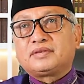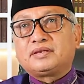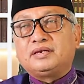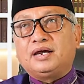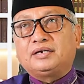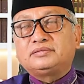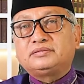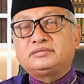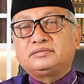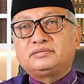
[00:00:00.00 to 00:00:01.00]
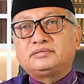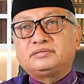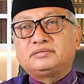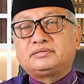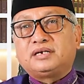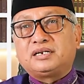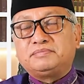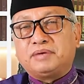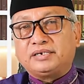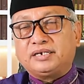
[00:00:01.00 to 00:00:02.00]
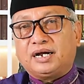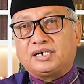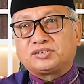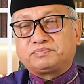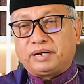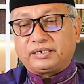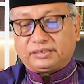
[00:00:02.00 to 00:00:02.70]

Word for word: yang dari banyak aspek